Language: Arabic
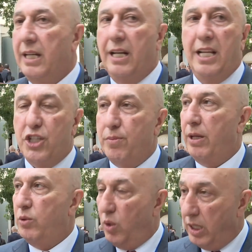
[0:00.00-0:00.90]

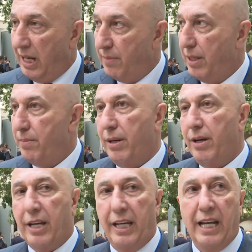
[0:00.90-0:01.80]
ليشمل كل العمل
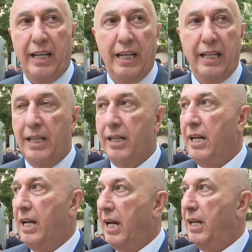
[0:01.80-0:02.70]
المناخي حقيقة
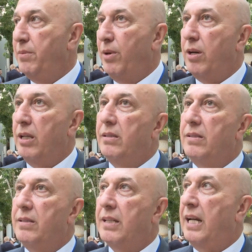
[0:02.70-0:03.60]
الإمارات
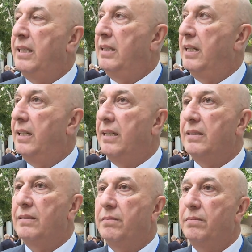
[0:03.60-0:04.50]
قد آه،